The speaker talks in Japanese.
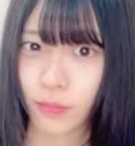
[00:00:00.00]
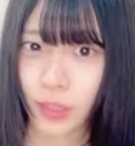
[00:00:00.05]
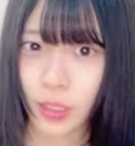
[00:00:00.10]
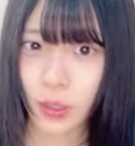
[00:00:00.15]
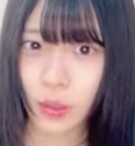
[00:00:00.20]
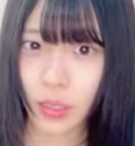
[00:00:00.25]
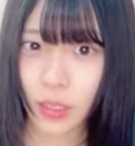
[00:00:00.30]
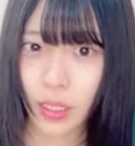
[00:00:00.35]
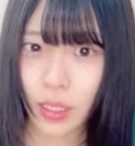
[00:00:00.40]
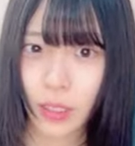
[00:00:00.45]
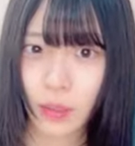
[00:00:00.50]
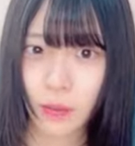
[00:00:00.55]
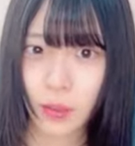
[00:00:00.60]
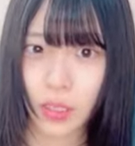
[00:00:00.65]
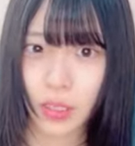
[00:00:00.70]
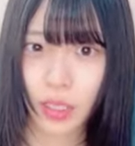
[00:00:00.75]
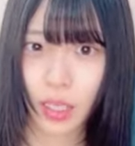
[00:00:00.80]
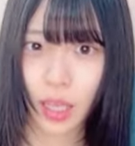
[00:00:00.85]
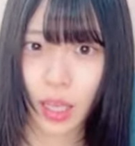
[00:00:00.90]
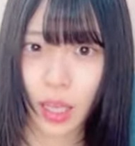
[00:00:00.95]
しなな
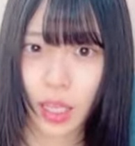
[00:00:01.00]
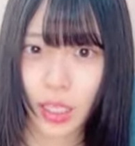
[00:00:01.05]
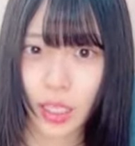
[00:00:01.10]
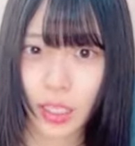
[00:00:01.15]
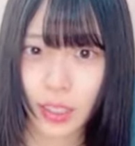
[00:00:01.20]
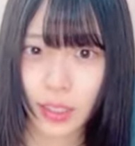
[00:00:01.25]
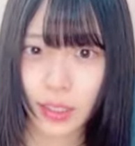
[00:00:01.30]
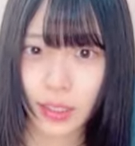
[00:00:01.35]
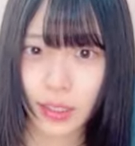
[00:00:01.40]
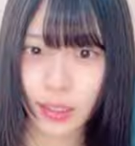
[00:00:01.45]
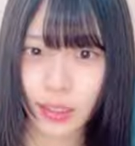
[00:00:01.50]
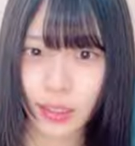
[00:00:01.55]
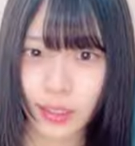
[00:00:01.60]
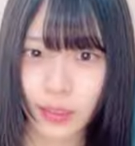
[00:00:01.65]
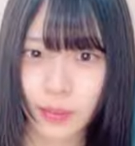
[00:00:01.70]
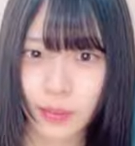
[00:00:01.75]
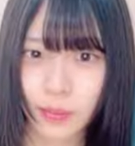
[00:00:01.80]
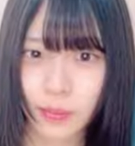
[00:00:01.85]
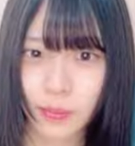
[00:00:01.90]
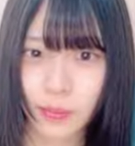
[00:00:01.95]
みさんありがとう
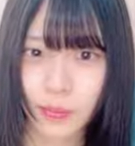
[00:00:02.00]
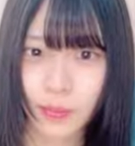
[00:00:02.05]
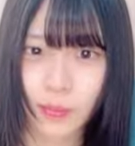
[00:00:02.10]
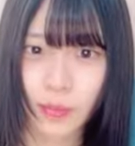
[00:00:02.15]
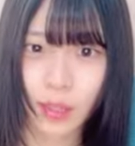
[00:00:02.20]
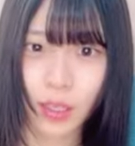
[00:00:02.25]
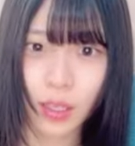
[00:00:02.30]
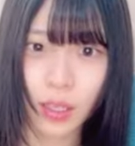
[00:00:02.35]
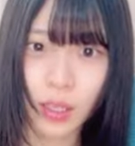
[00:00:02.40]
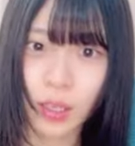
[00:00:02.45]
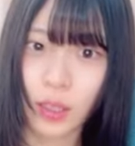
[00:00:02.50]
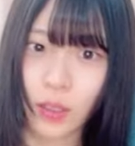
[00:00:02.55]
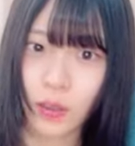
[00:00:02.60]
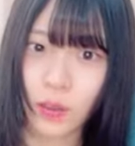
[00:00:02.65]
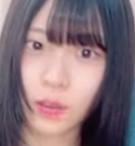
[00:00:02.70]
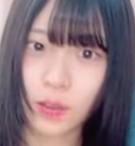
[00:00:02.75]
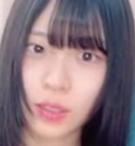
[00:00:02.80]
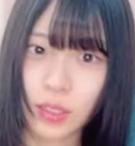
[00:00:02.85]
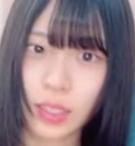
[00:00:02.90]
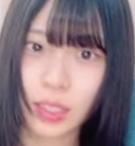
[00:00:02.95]

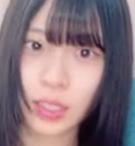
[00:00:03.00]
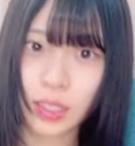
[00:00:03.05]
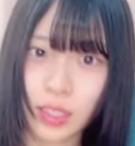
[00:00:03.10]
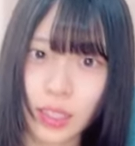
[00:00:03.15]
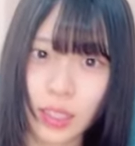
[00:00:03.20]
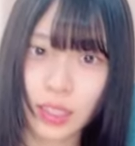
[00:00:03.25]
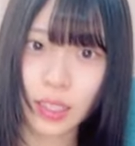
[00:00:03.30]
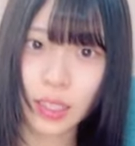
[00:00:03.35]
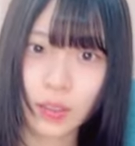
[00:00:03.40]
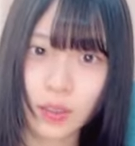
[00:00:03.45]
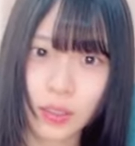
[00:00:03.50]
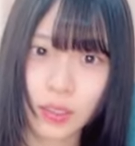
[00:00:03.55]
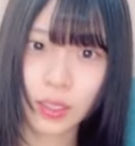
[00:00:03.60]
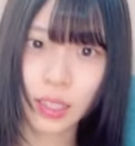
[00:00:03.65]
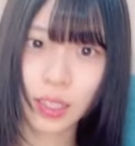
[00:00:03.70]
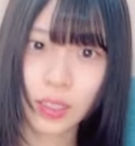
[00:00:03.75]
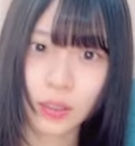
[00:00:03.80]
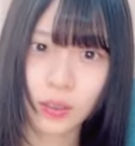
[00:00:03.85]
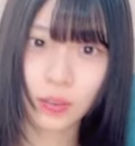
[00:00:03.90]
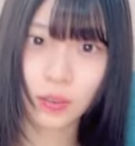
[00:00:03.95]
大阪に来なよじゃ
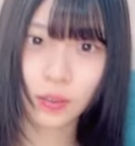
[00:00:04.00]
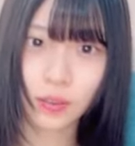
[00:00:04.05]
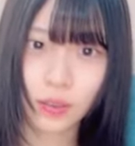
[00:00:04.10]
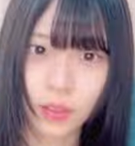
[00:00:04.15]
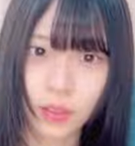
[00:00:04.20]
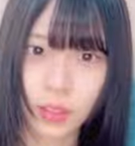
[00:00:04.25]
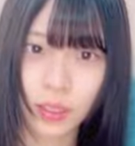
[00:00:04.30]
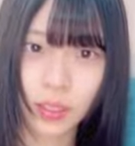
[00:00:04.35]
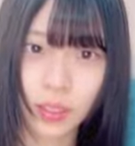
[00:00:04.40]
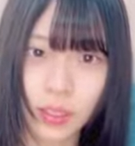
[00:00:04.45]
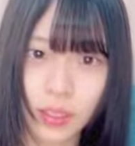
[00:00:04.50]
ないのよ本当に